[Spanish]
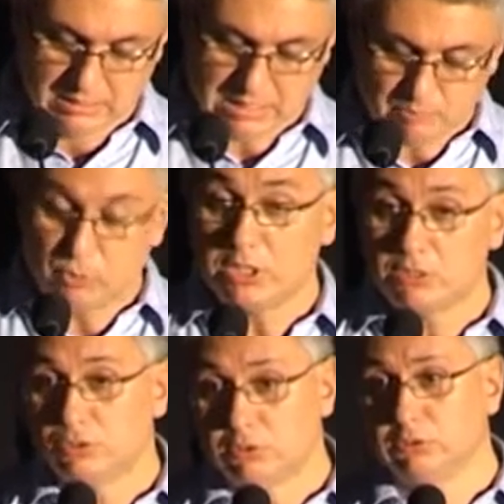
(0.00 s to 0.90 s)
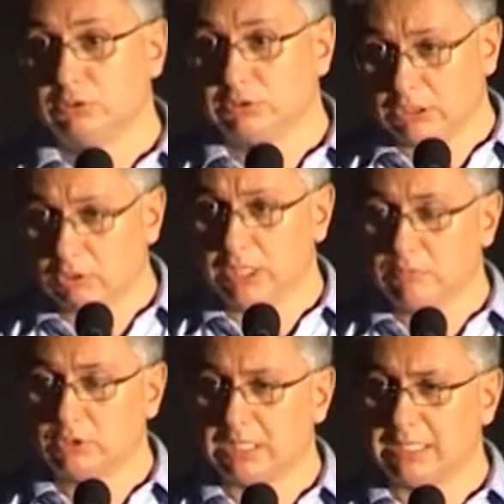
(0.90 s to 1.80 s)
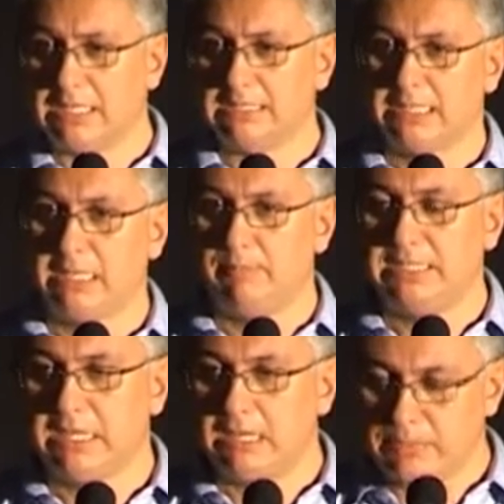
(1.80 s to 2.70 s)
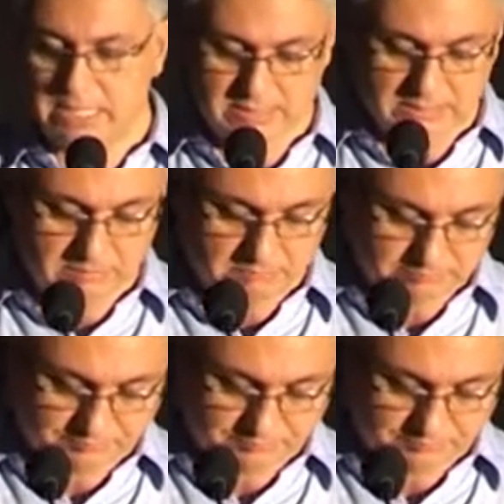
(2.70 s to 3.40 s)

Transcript: Y por eso se los queremos agradecer especialmente.